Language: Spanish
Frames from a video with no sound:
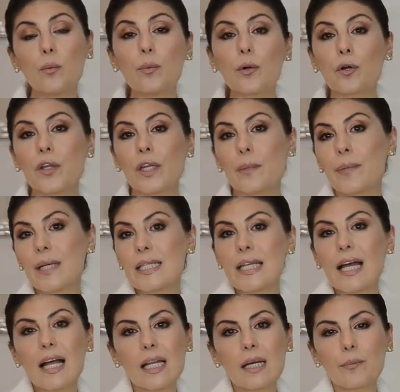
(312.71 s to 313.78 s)
un poco de
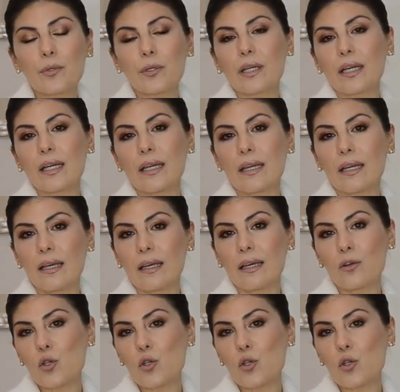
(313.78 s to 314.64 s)
pasada porque eh,